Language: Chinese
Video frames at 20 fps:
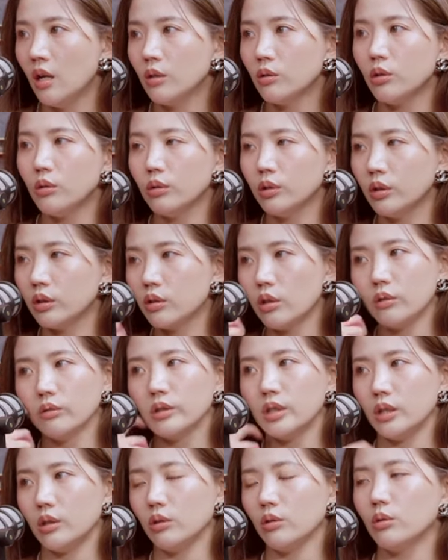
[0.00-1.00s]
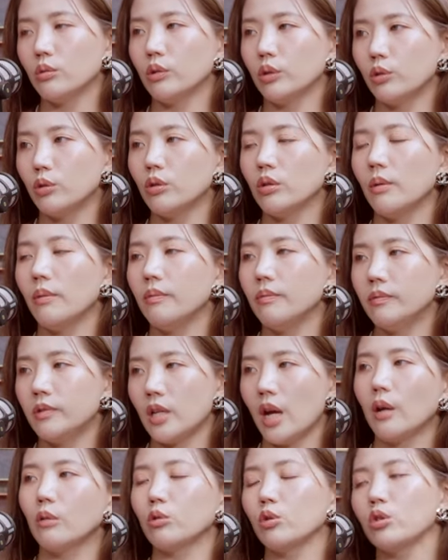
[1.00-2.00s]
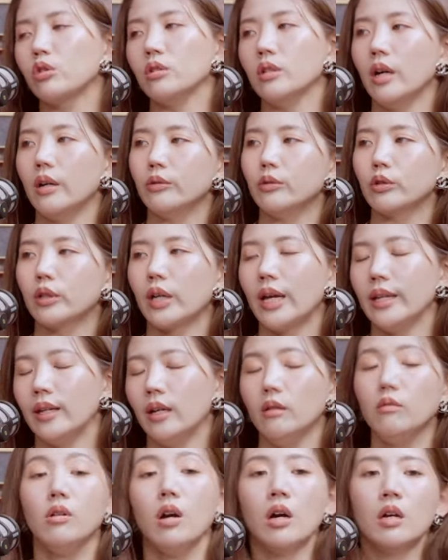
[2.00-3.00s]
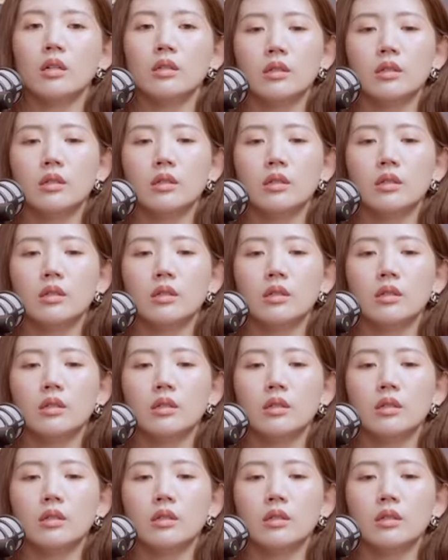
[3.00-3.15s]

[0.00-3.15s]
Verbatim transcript: 所以我的冲击就是我去了超市，然后就看到哇，